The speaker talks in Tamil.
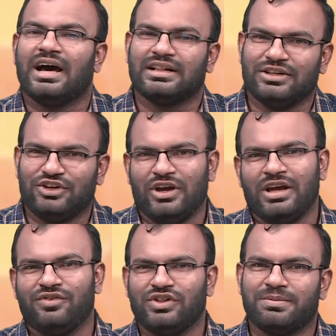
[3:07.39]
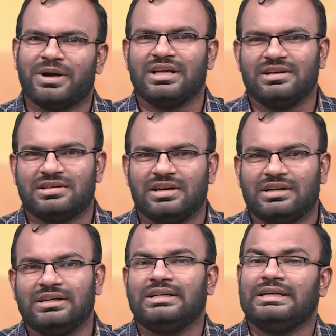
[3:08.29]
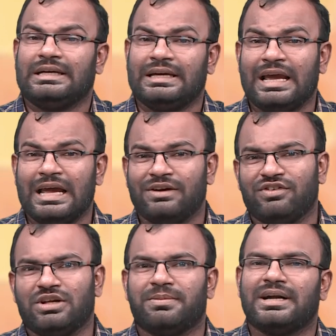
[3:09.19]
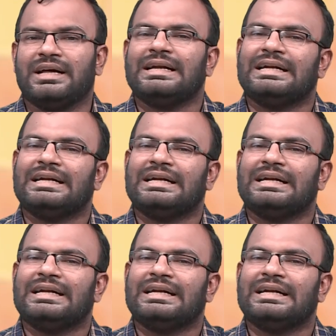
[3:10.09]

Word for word: அந்த ஏழு விதமான இசைக்கு ஏழு விதமான